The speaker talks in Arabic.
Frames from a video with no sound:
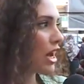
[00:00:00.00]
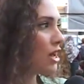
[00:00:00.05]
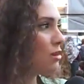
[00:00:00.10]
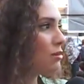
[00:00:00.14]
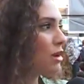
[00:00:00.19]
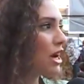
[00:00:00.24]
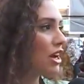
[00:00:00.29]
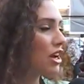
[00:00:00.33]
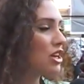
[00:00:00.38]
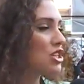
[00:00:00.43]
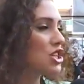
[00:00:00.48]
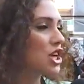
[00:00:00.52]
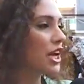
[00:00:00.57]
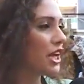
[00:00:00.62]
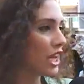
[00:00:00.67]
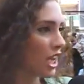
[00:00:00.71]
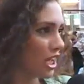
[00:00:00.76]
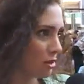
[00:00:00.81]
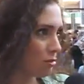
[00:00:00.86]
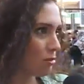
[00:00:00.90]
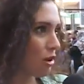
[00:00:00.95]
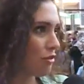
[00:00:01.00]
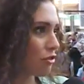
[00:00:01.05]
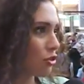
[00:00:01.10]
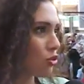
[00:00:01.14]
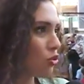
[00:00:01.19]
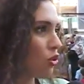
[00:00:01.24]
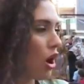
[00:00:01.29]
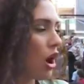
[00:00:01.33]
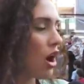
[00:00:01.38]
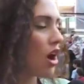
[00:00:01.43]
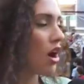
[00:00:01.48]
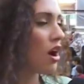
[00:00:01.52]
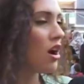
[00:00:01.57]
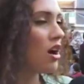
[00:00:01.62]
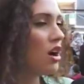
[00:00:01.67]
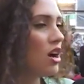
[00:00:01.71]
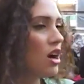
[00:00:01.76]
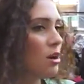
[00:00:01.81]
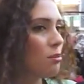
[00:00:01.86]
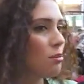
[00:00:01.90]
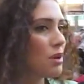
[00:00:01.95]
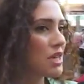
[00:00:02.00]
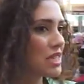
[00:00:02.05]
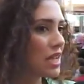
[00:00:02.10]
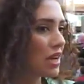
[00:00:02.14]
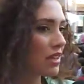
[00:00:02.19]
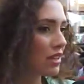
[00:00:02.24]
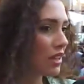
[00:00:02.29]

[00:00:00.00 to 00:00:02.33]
لهالمهرجان كانت مفتوحه بس